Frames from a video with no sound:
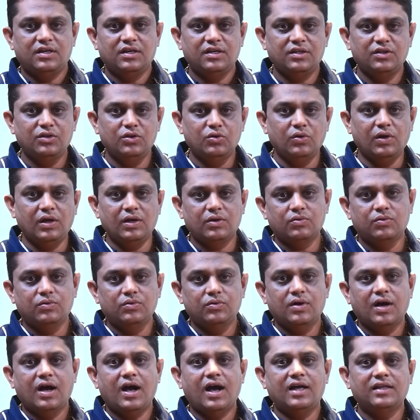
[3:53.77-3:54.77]
హిందువులకు
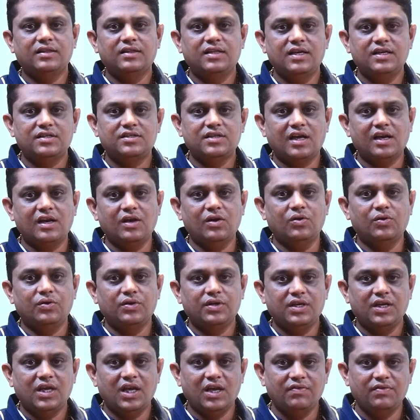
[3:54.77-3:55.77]
ఆ దేశాలలో
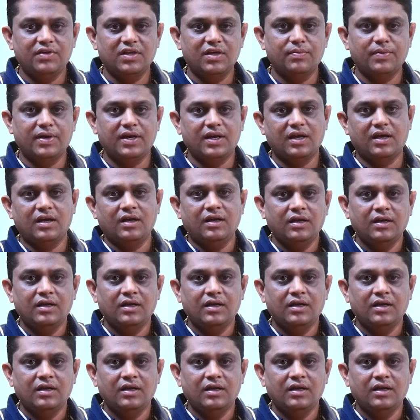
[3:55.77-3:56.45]
ఏ విధమైన